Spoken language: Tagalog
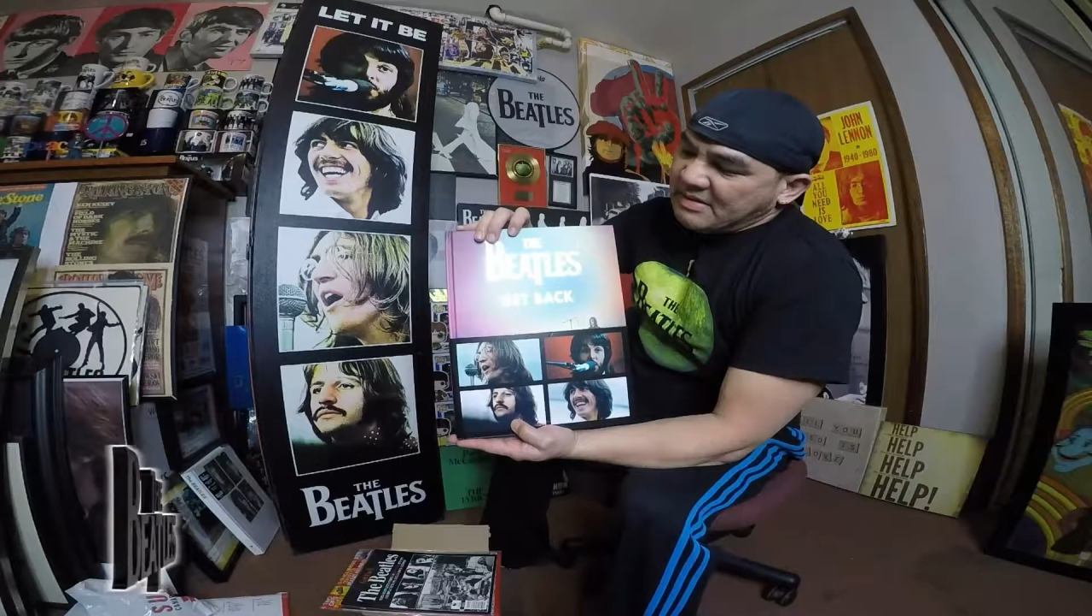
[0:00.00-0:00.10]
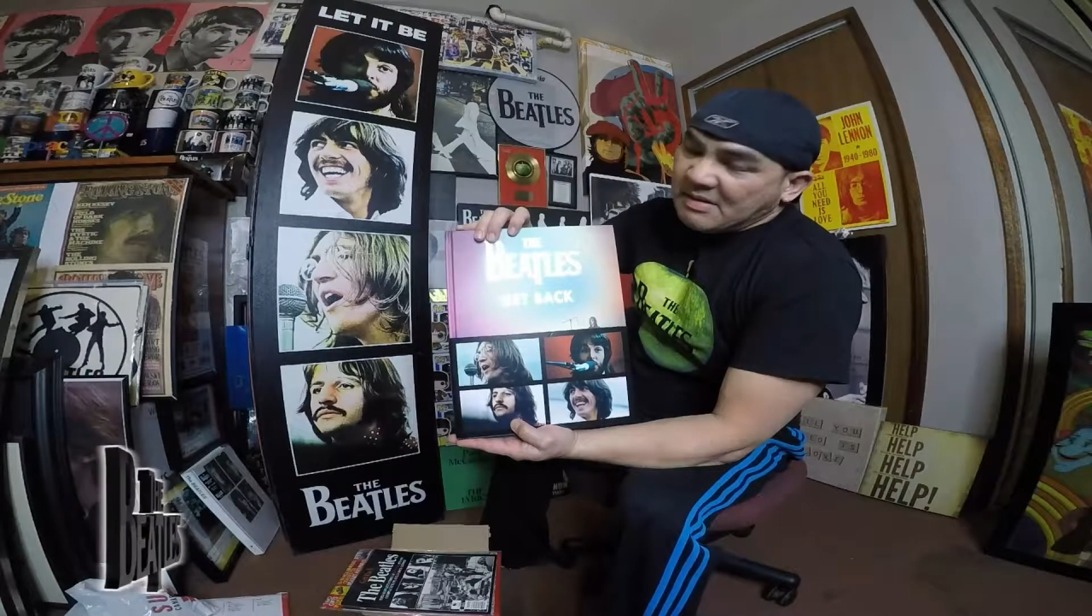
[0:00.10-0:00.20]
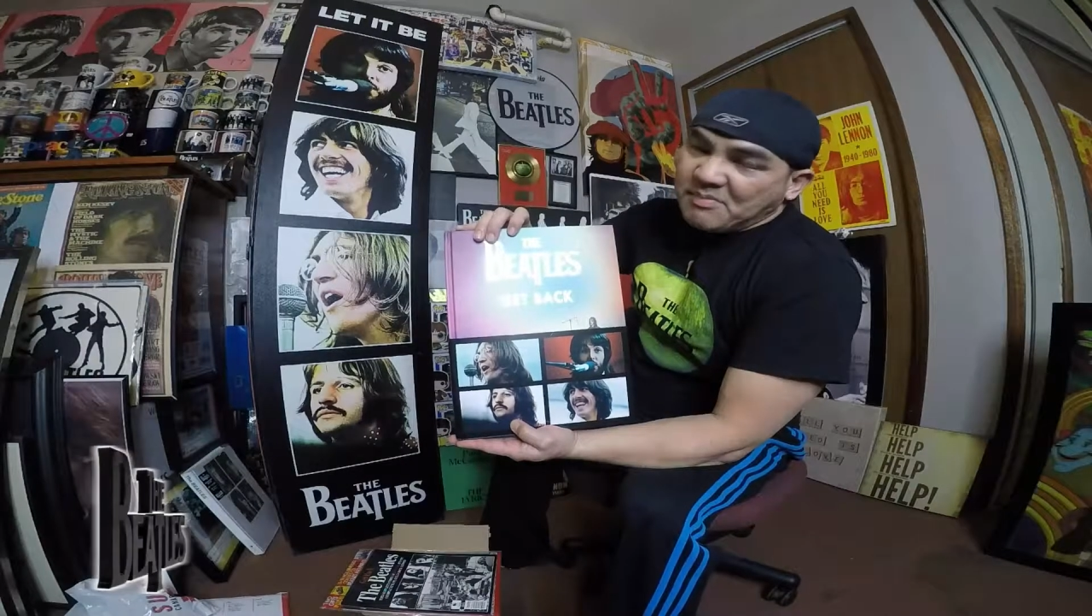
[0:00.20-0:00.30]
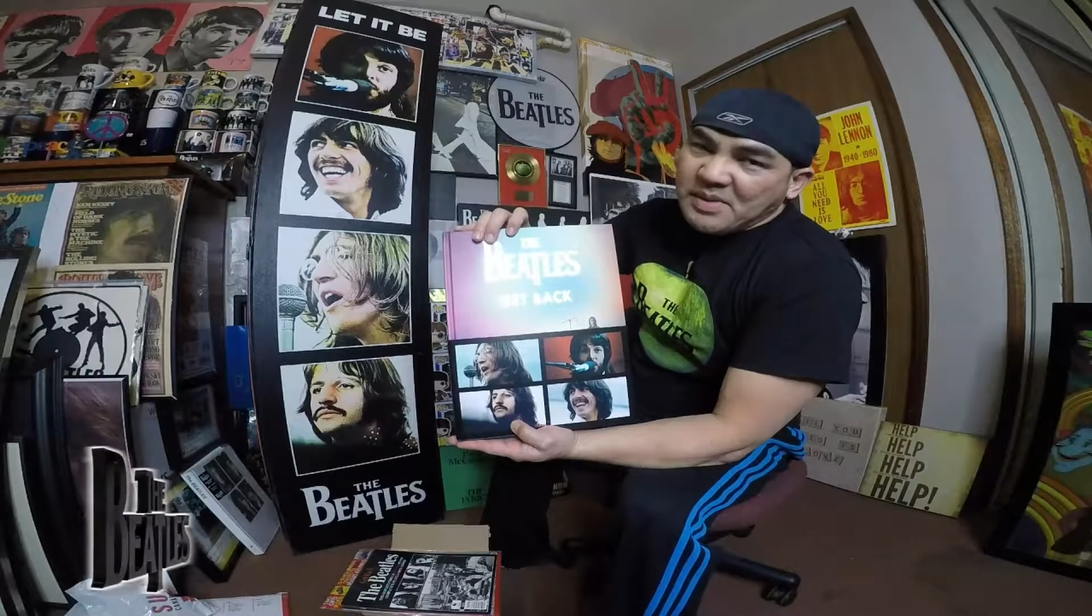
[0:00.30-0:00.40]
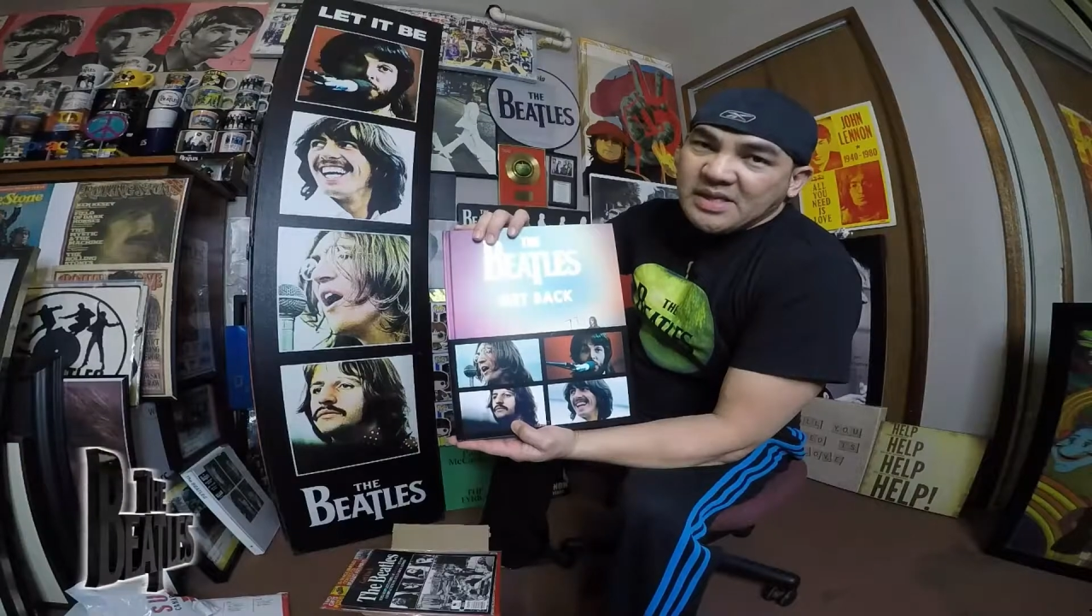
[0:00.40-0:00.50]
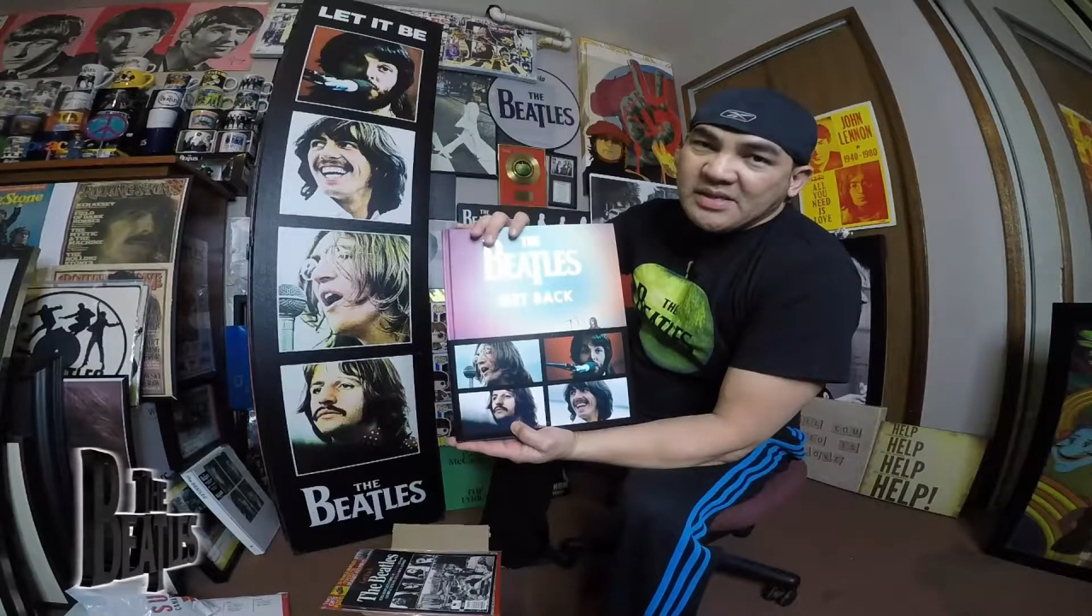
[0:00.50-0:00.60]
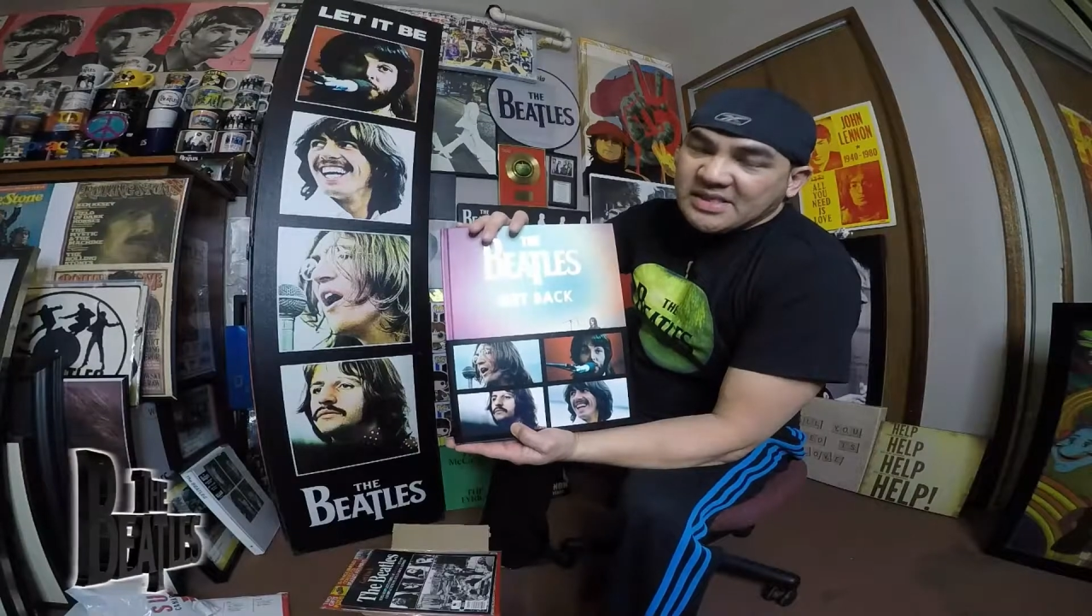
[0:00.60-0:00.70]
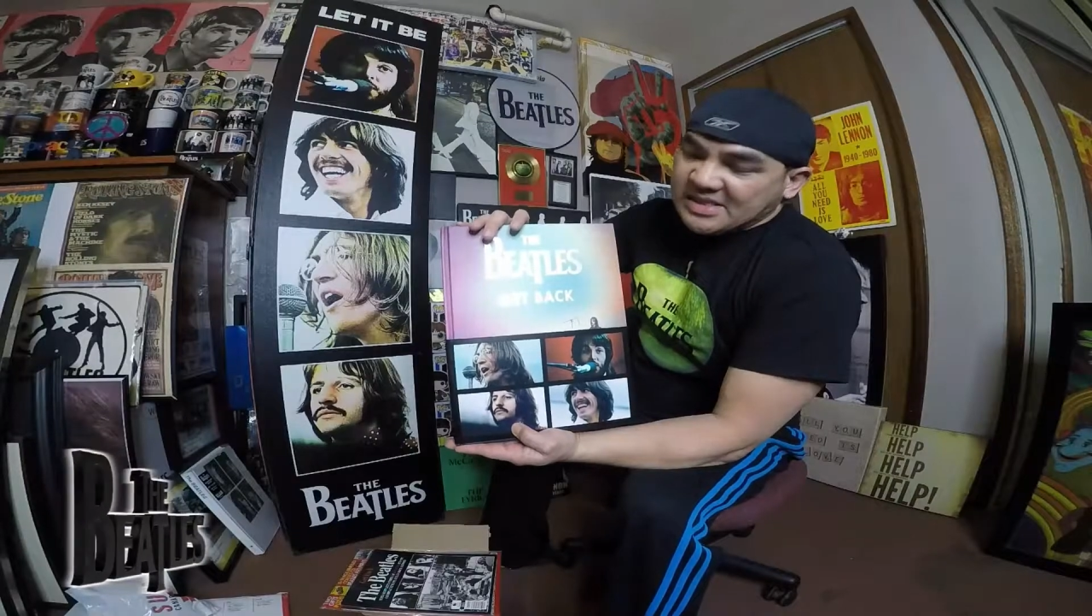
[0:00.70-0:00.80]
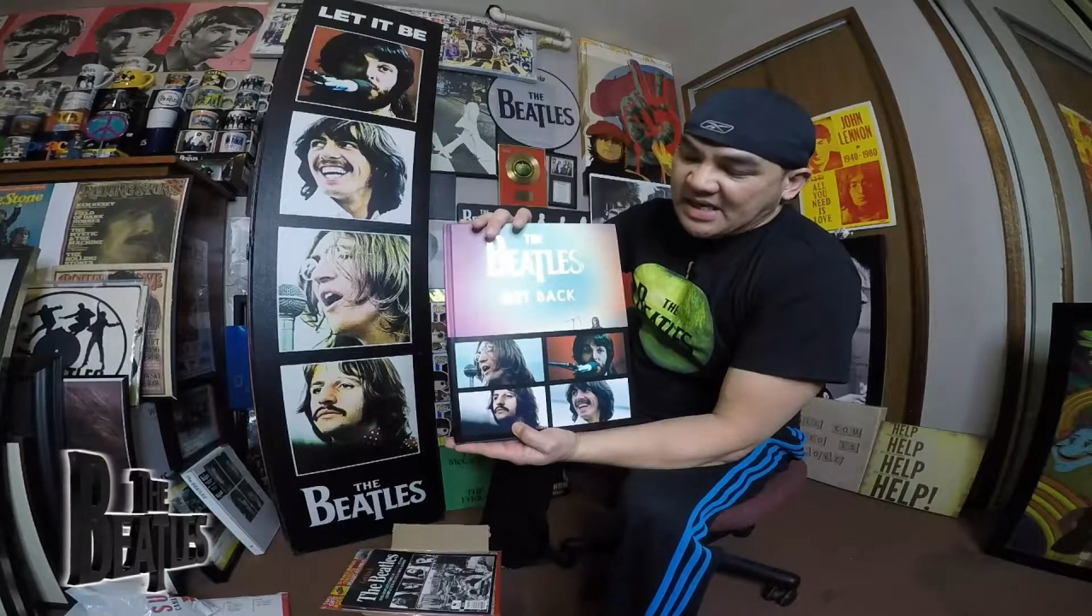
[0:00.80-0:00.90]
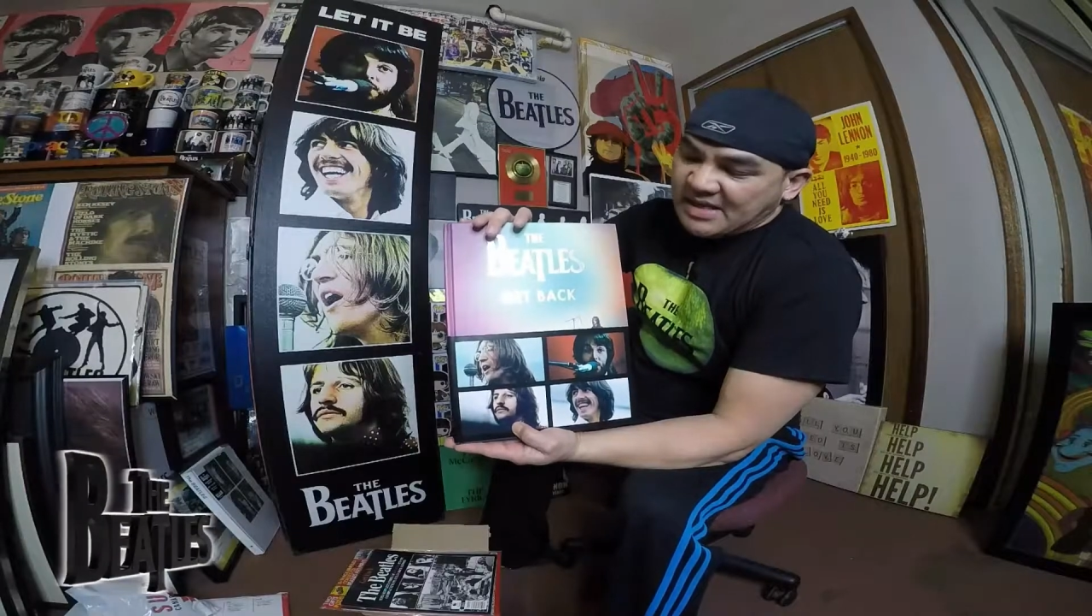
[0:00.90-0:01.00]
The
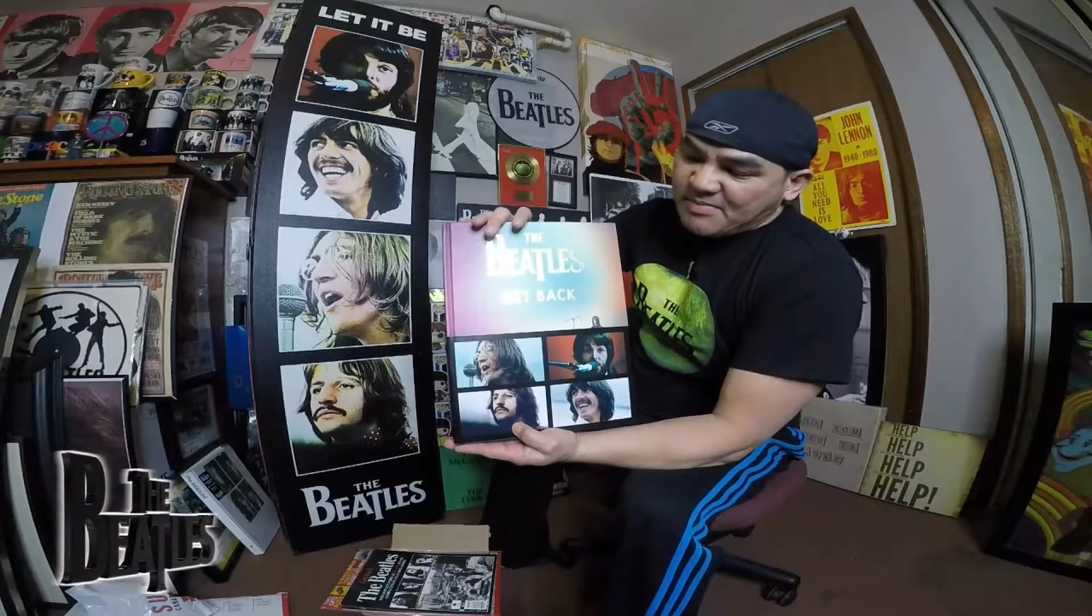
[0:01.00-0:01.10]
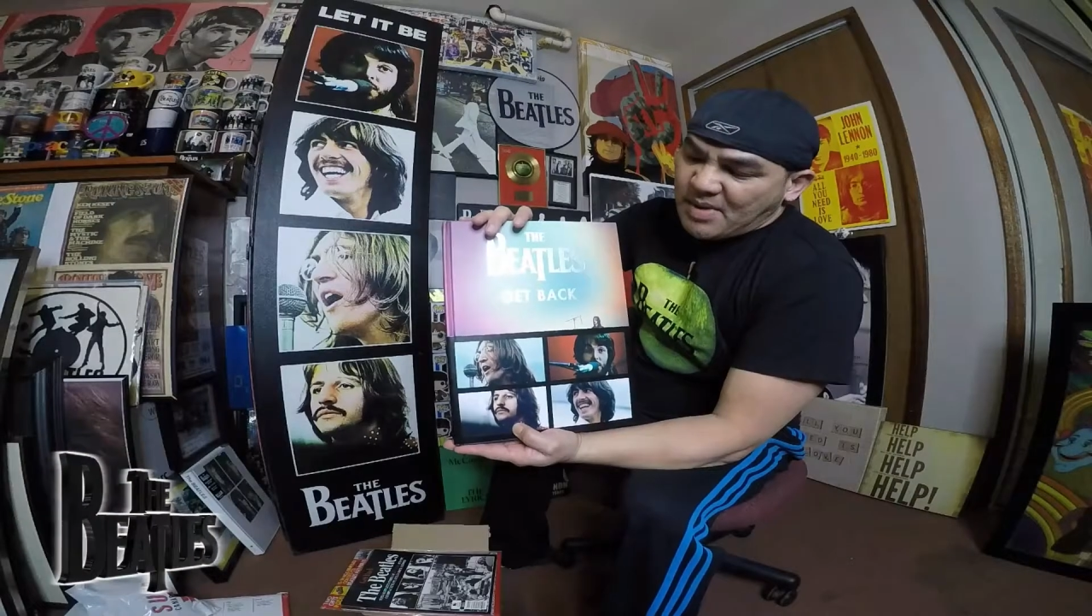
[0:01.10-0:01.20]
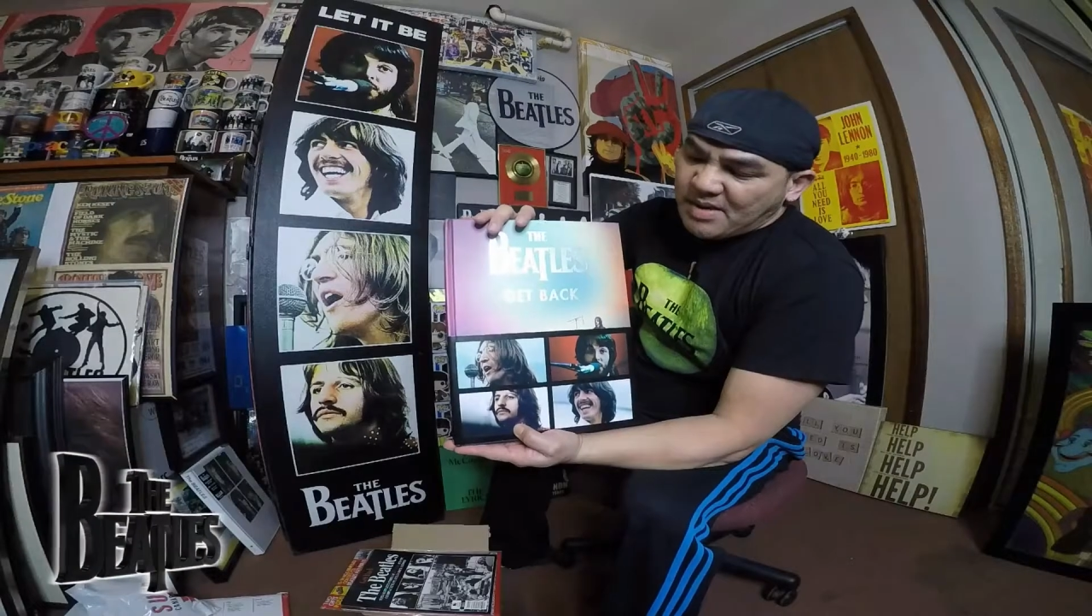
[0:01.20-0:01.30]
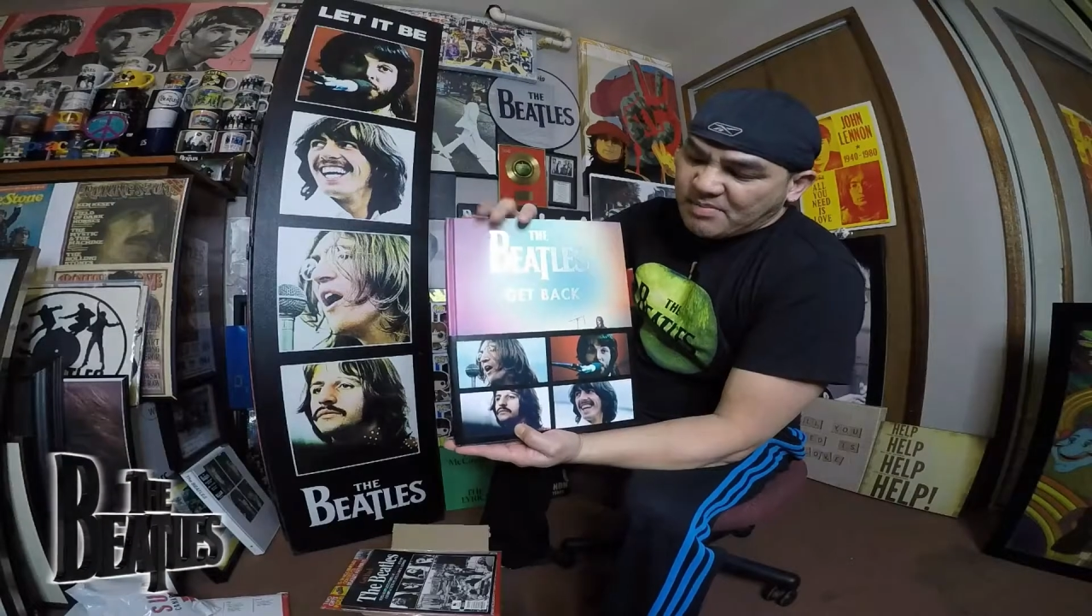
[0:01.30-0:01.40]
Beatles Get Back